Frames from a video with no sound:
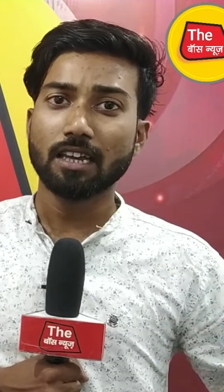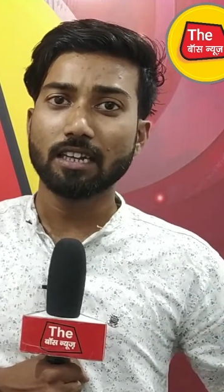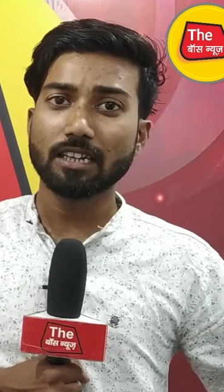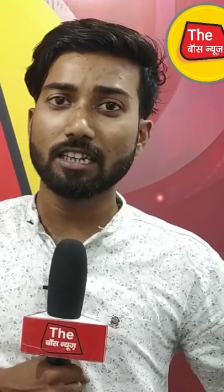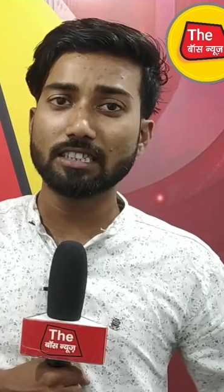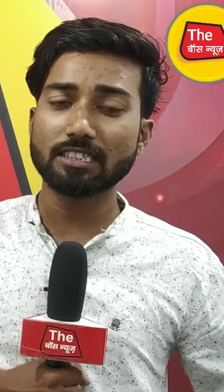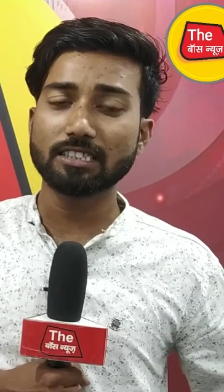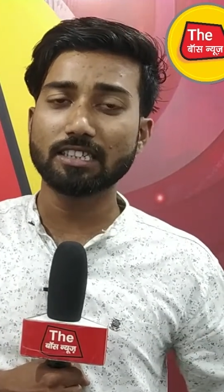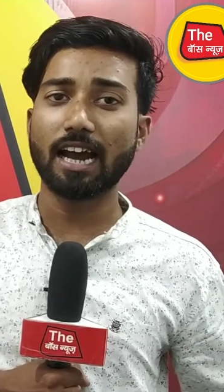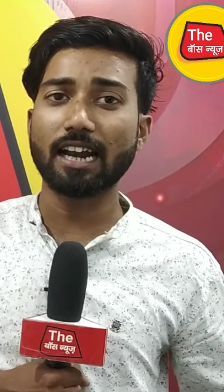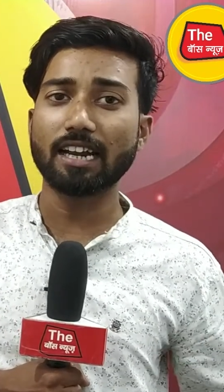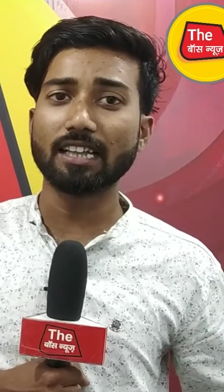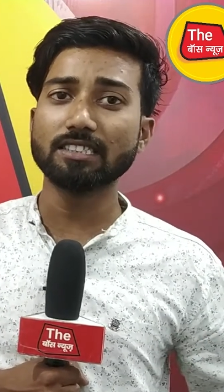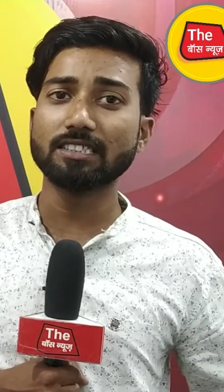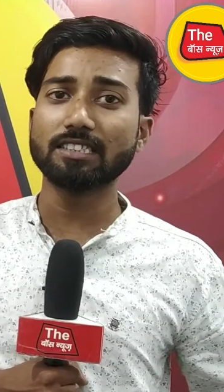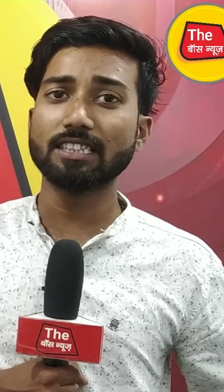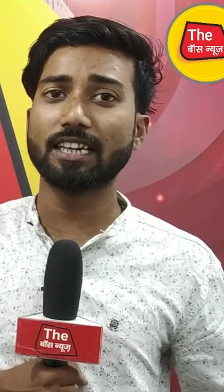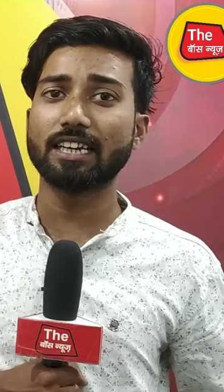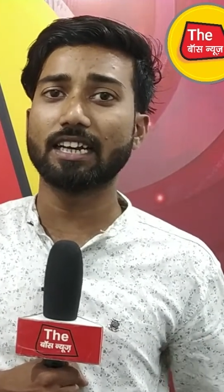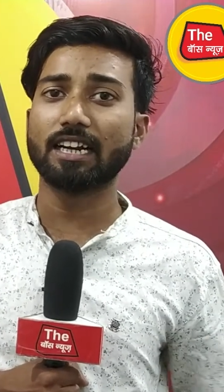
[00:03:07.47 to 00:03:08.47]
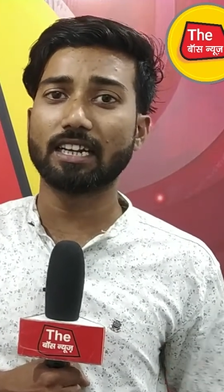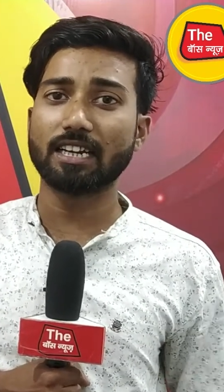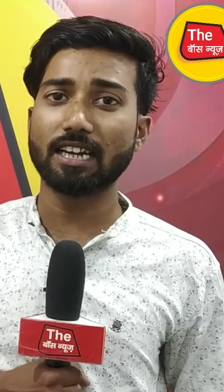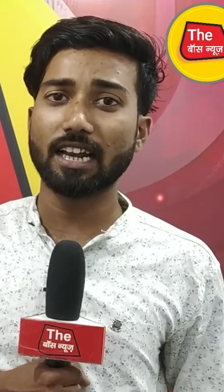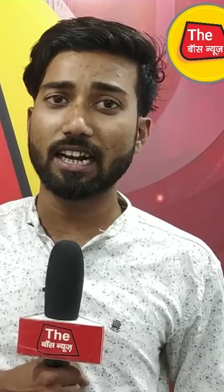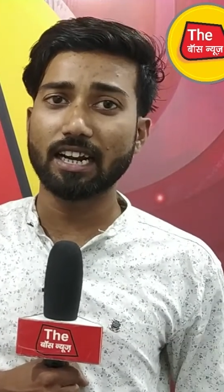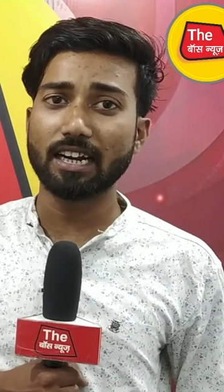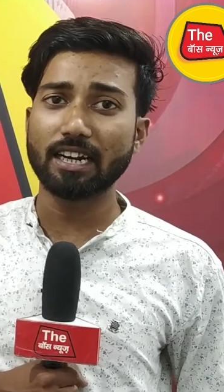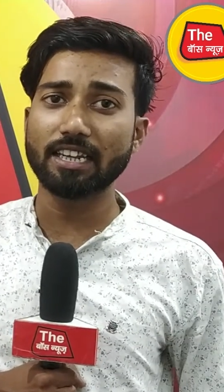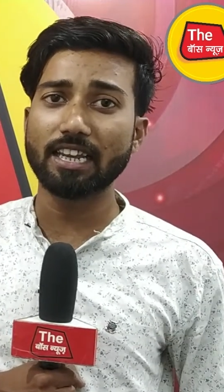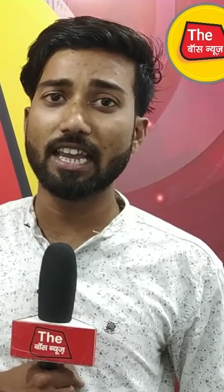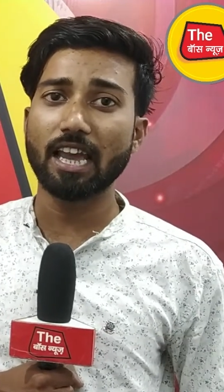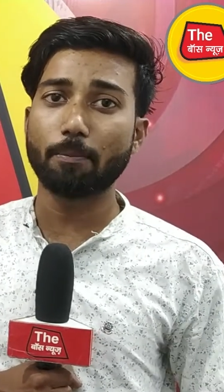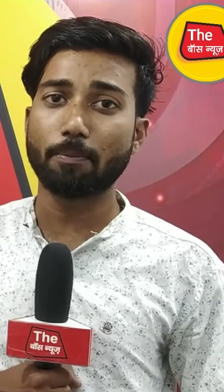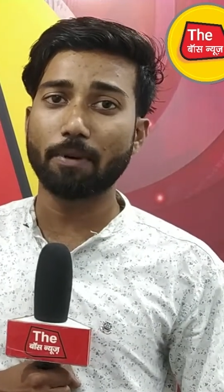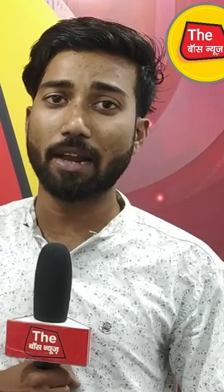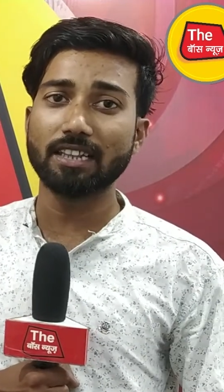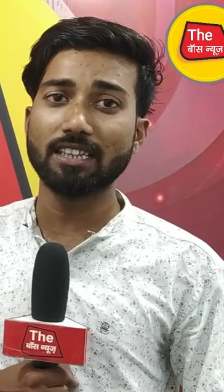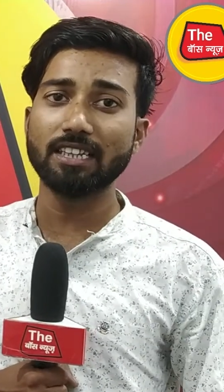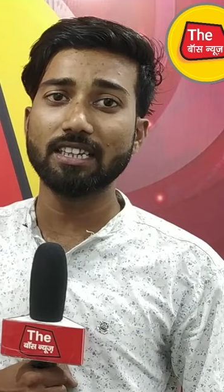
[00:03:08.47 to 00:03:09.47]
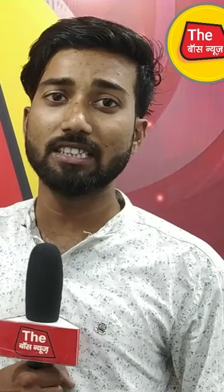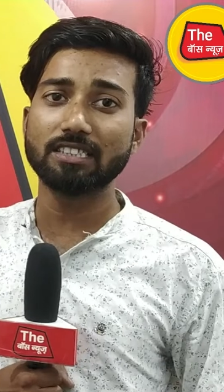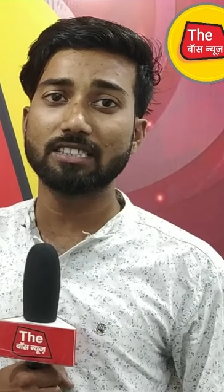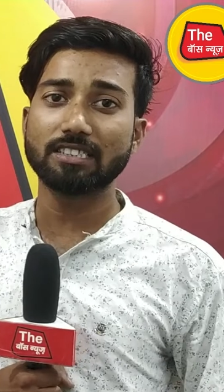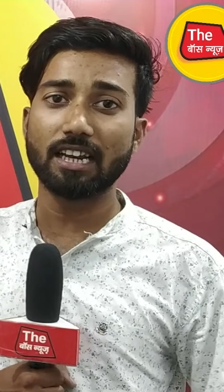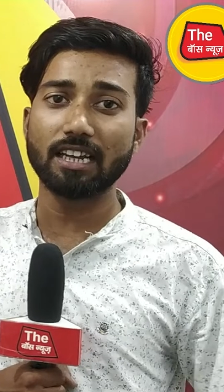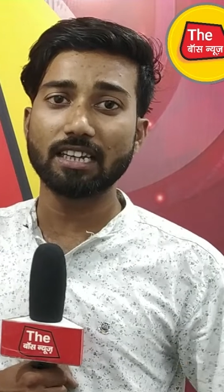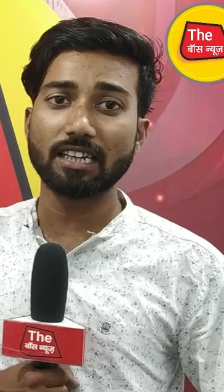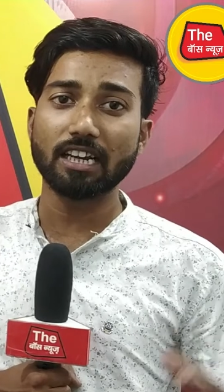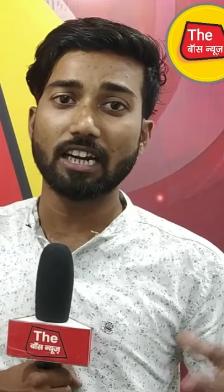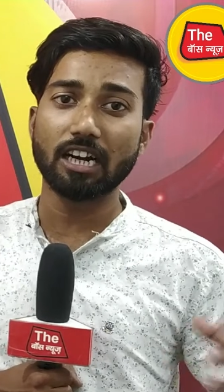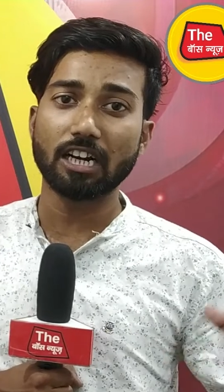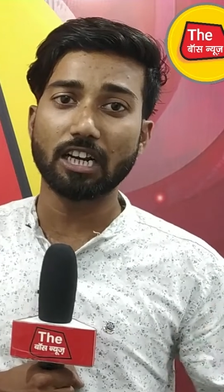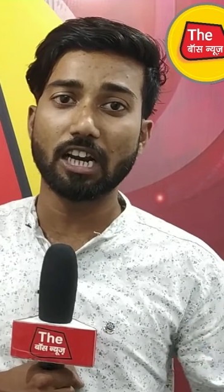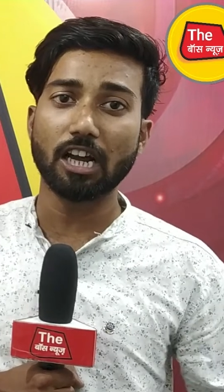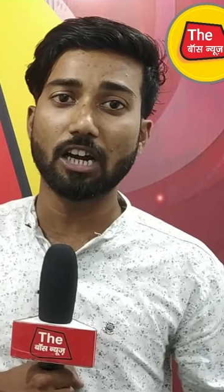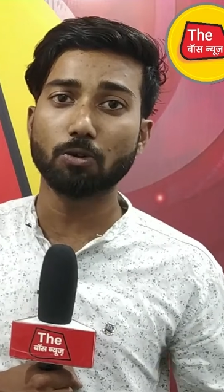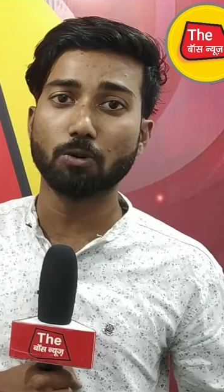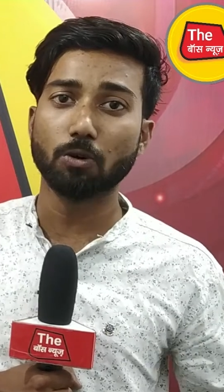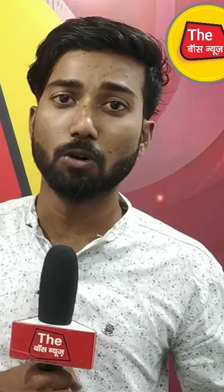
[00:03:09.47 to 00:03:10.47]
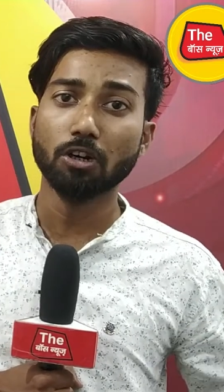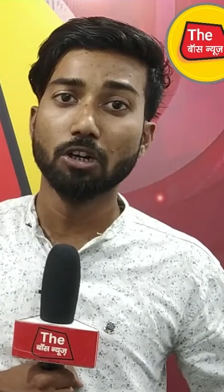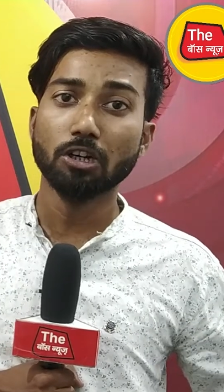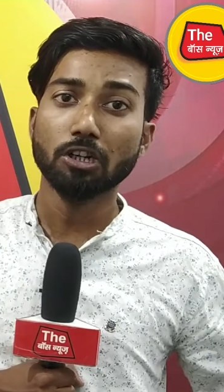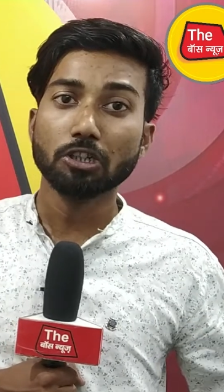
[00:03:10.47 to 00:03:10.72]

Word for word: किस कारण से ये घटना घटी है अपराधी इस तरह की घटना को